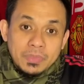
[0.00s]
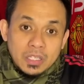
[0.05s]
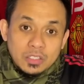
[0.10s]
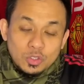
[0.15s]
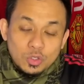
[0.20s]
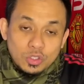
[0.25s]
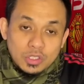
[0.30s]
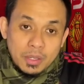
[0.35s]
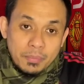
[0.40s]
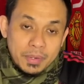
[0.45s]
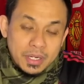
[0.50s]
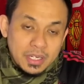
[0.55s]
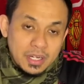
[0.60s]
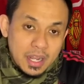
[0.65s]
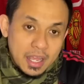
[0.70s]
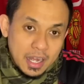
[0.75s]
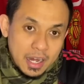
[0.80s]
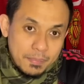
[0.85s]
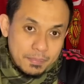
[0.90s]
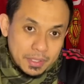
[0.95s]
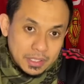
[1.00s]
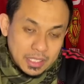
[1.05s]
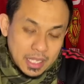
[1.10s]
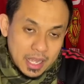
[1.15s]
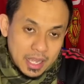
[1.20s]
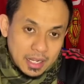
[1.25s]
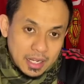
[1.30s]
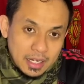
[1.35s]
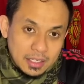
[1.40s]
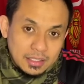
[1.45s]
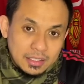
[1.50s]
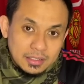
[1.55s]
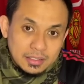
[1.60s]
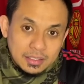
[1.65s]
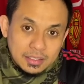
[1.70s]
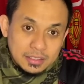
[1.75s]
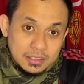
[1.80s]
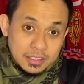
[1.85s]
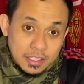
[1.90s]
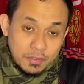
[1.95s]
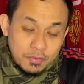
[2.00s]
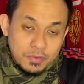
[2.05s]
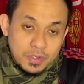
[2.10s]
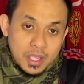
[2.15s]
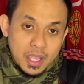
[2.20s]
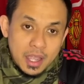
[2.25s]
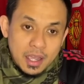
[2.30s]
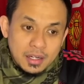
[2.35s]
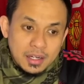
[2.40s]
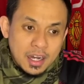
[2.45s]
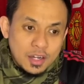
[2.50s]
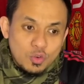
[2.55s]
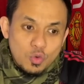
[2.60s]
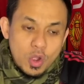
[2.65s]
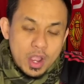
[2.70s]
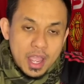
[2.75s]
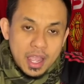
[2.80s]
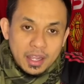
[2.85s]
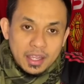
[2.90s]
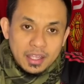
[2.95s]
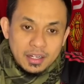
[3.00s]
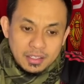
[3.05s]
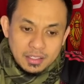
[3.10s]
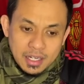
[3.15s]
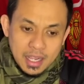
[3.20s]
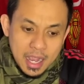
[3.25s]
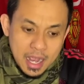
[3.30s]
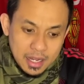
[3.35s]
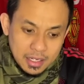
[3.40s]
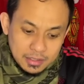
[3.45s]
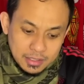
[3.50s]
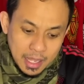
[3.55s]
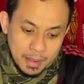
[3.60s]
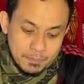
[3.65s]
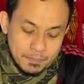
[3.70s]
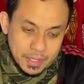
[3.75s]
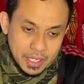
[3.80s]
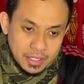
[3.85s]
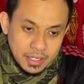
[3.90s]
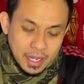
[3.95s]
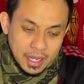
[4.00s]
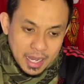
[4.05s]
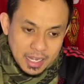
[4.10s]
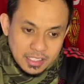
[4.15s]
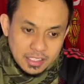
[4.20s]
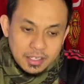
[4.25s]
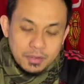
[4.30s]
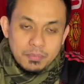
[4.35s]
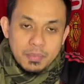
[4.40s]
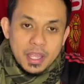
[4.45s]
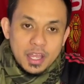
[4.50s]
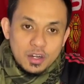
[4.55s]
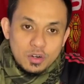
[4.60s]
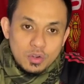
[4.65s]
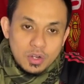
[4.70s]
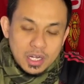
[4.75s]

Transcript: terutama di daerah pertahanan Sevilla dan gue yakin dengan tampilnya Casimiro,